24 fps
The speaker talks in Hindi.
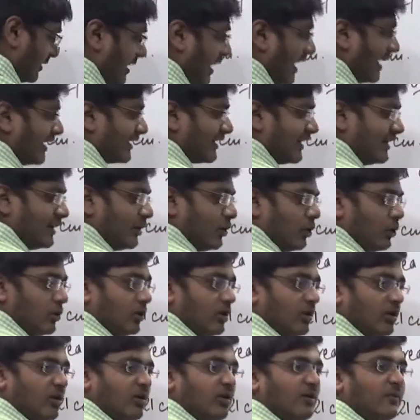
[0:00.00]
है I can
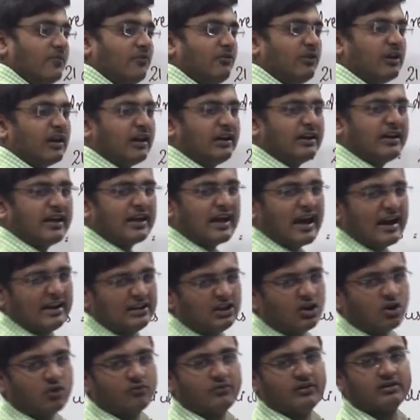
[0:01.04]
uh, we can take
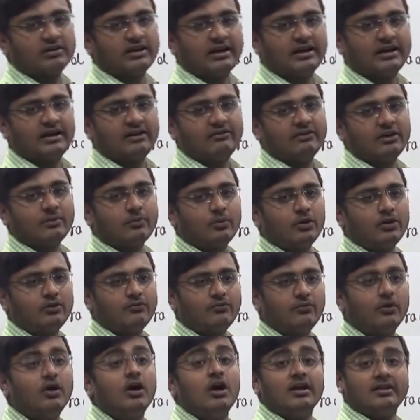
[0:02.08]
either of it. 31.3.14 पॉइंट
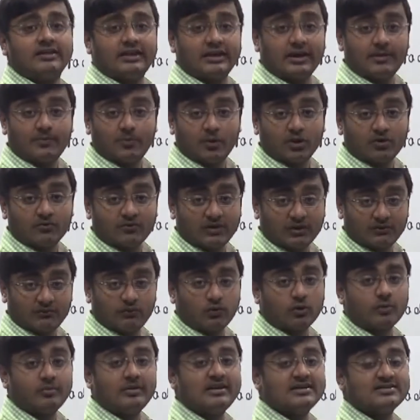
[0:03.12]
थ्री पॉइंट वन
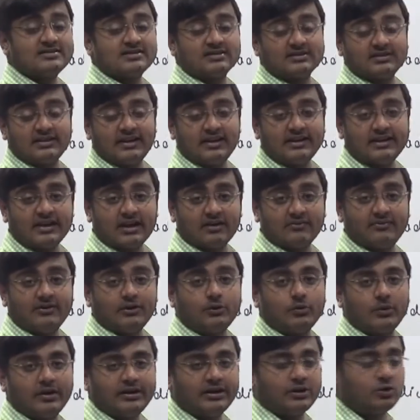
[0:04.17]
फोर भी ले सकते हैं या फिर
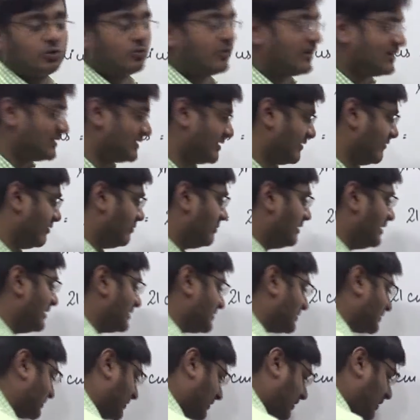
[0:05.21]
ट्वेंटी टू बाई सेवन भी ले
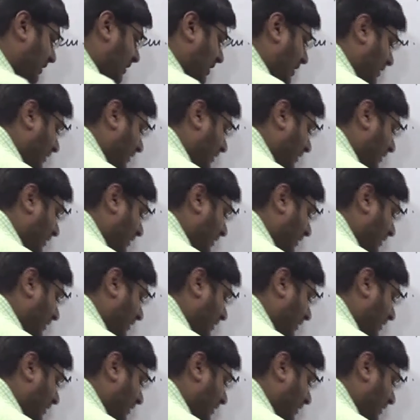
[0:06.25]
सकते हैं